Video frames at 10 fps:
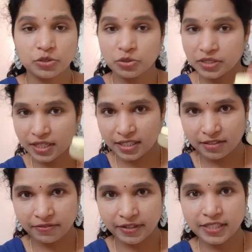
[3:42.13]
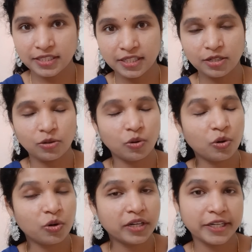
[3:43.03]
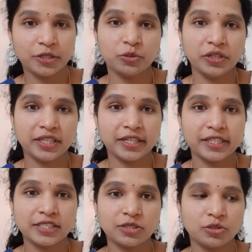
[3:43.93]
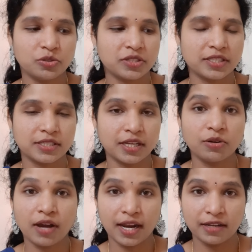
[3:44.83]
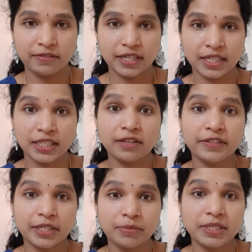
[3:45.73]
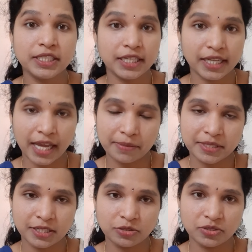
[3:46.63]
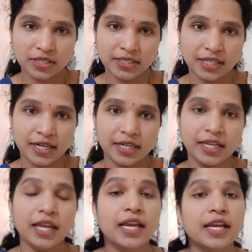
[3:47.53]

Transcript: చూసారు కదా ఫ్రెండ్స్ దీంట్లో ఓన్లీ టూ ఇంగ్రీడియంట్స్ యూజ్ చేశాను అలవీరా ఇంకా విటమిన్ ఈ క్యాప్సల్ యూజ్ చేశానండి